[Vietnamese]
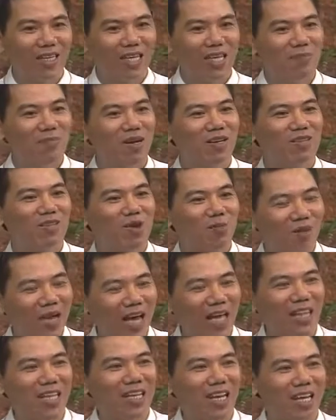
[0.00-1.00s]
Nhưng mà tóm
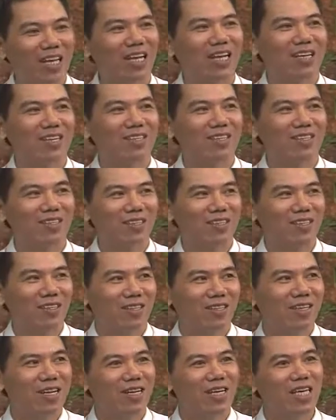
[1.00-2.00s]
lại thế này ạ,
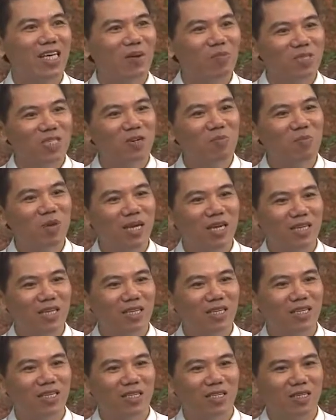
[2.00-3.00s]
tức là khi mà sang Bỉ
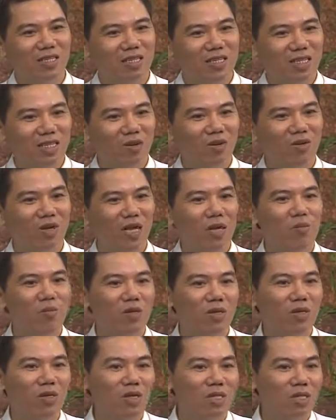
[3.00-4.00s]
thì chị có lấy
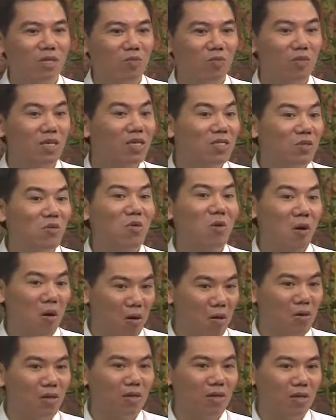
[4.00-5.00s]
một người chồng rất là giàu
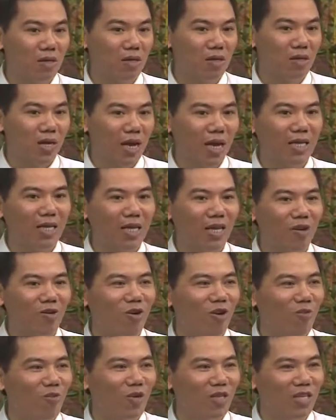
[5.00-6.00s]
có. Anh này là
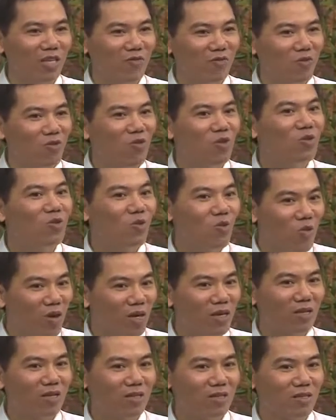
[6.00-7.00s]
con một tỷ phú của Trung Quốc
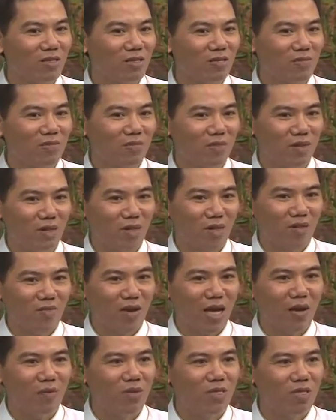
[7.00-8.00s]
ạ.
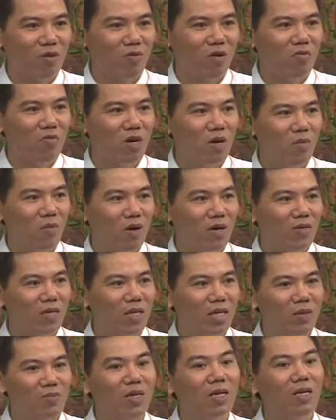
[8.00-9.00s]
Và hai vợ chồng có mở một cái
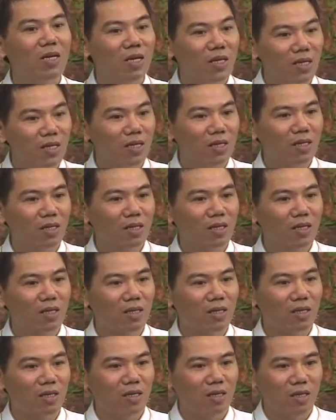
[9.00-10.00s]
doanh nghiệp rất là lớn.
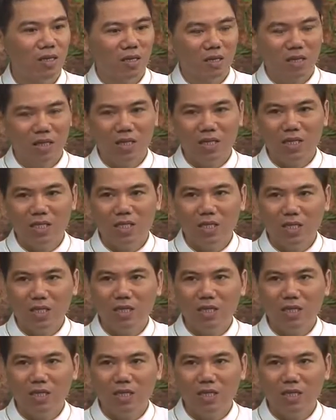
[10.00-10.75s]
Thế thì